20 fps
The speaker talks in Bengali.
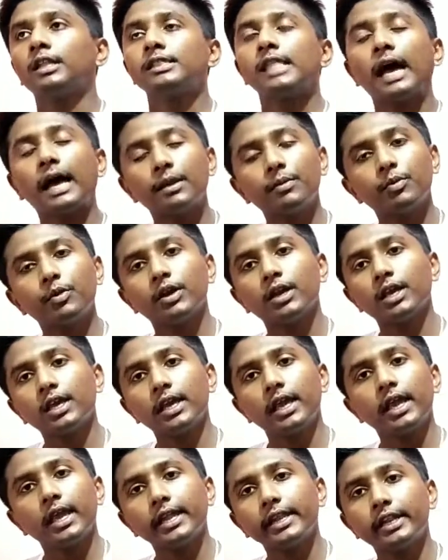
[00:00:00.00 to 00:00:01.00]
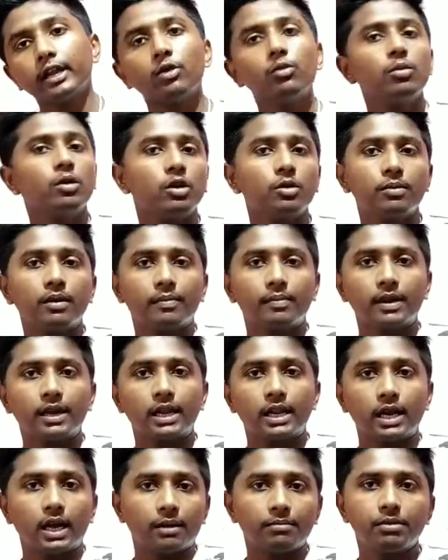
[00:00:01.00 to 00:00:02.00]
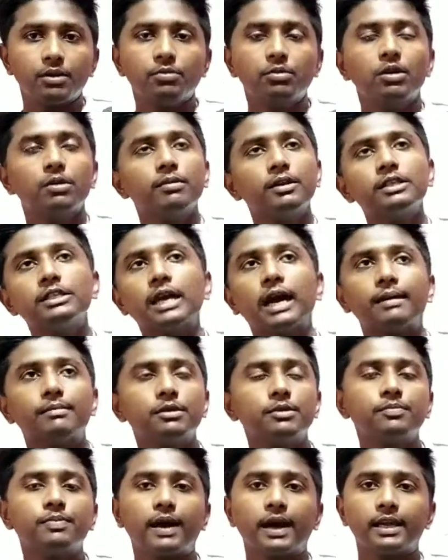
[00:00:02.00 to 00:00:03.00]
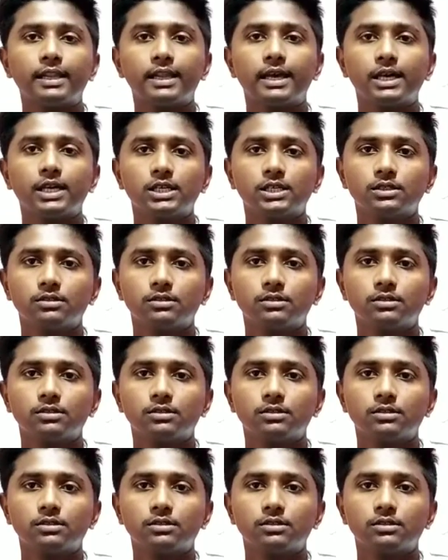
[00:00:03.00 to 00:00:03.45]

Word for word: তারপরে গিয়ে এটাও বড় ব্যাপার না আপনি বলবেন যে আমি পাই না